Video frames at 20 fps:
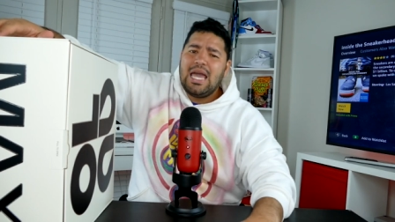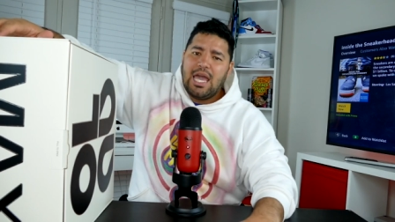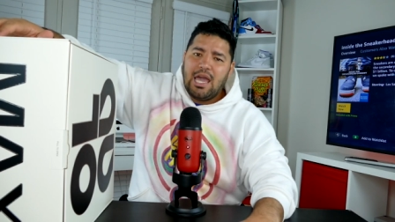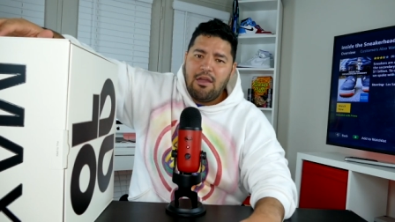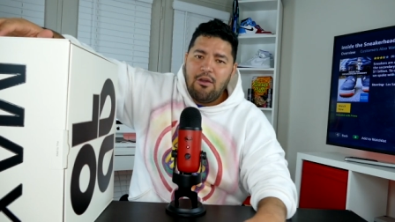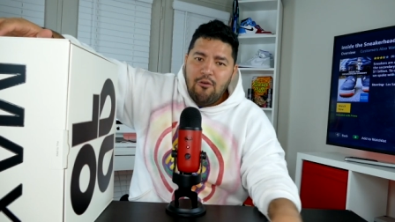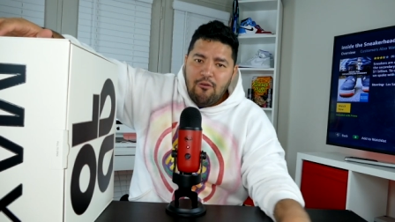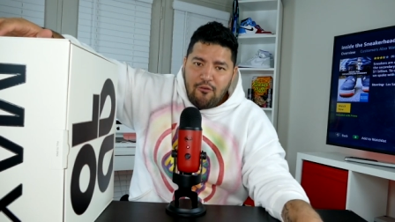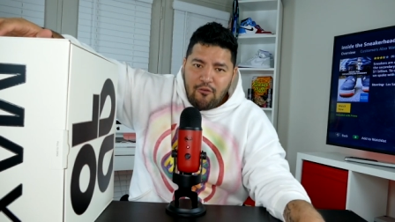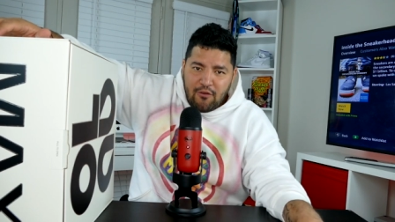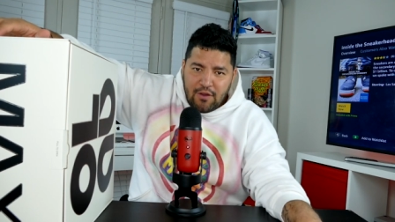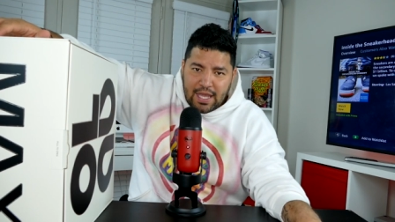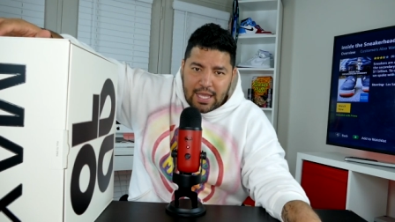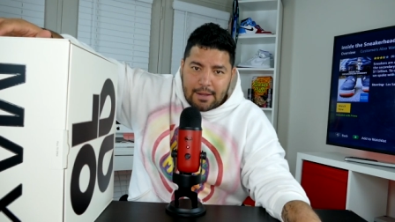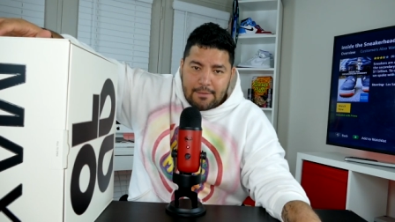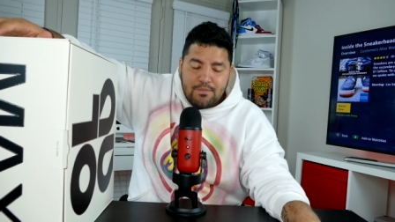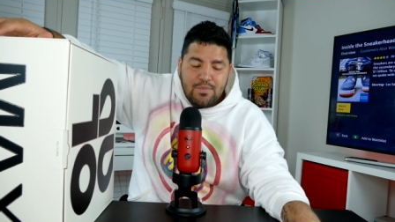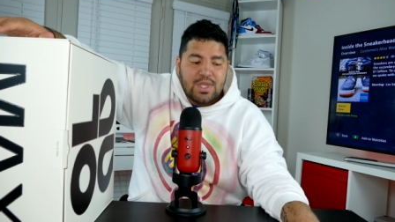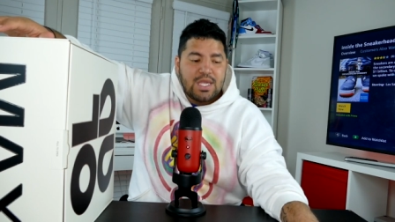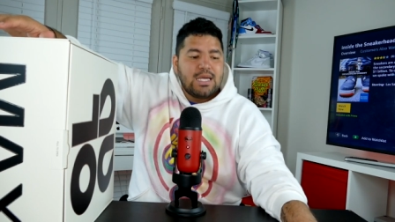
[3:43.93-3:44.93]
en
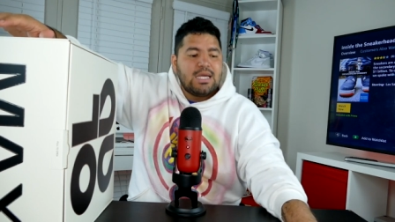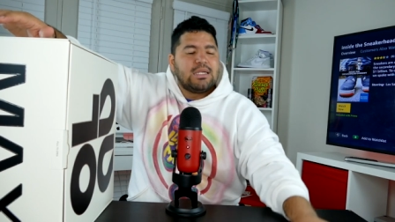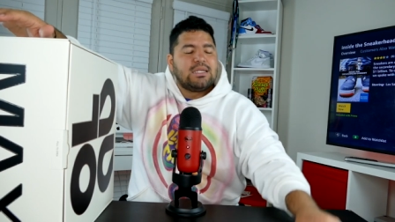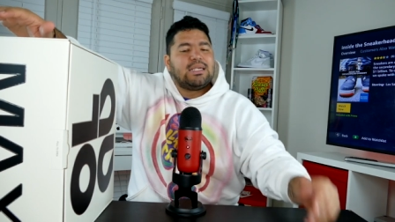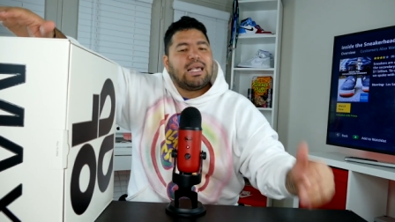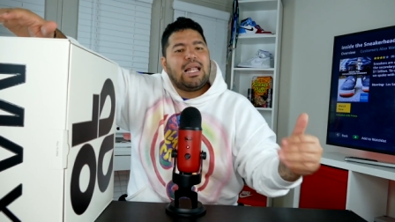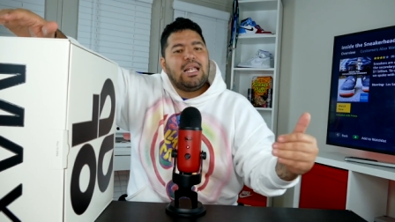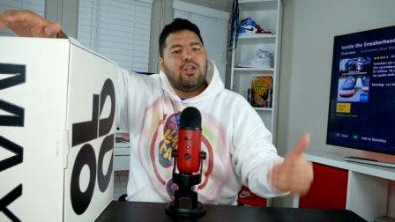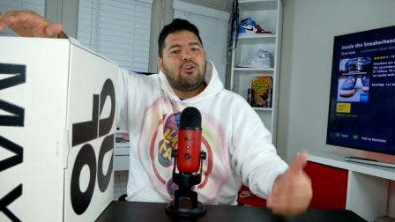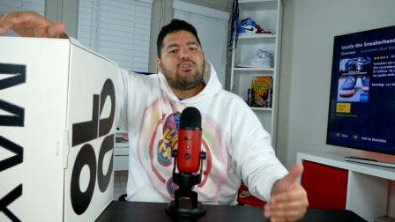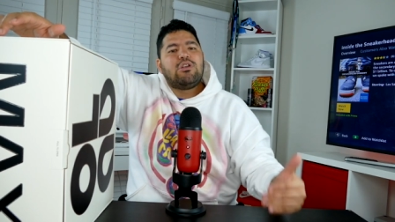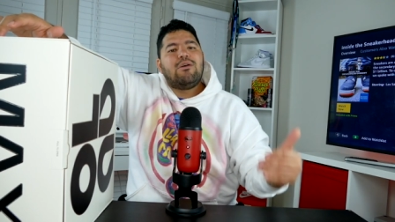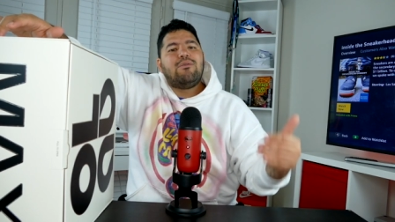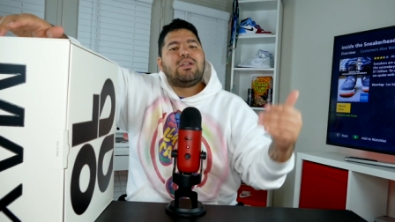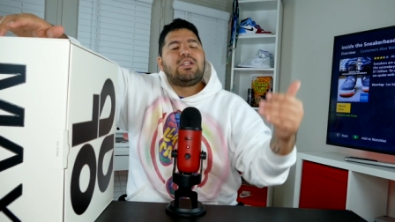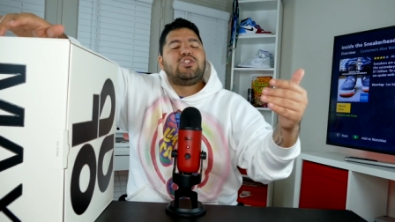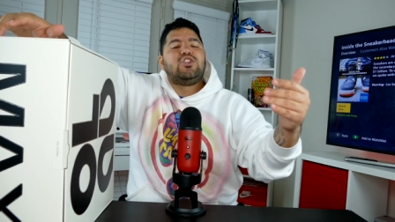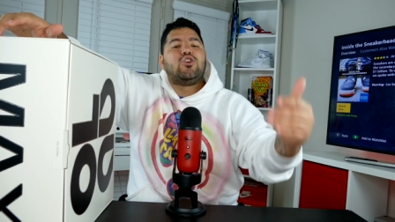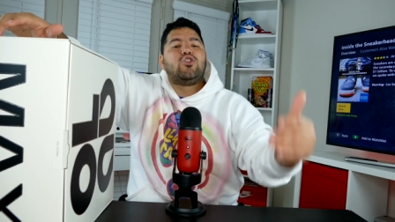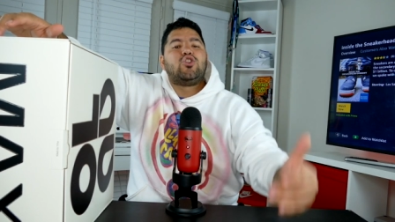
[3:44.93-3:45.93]
fin, salió una
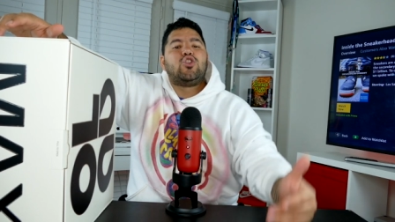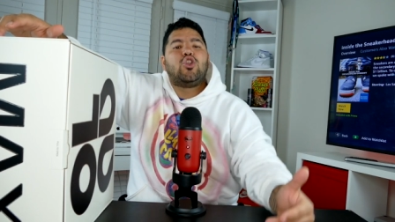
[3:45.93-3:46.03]
versión